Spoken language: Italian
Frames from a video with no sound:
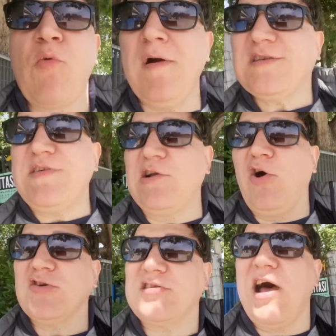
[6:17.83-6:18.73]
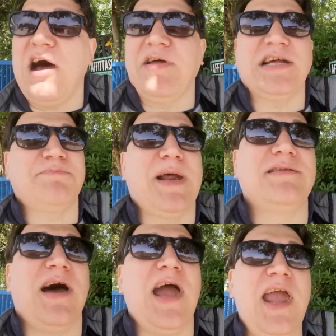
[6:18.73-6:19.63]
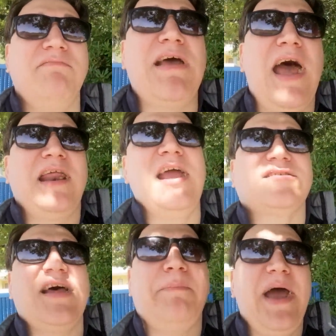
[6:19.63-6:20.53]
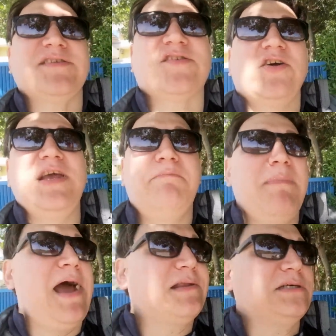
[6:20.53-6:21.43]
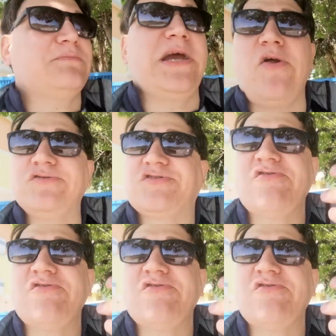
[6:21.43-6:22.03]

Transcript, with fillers: Questi vanno a stare, vanno a sbagliare, interista, pezzo di merda, ma io non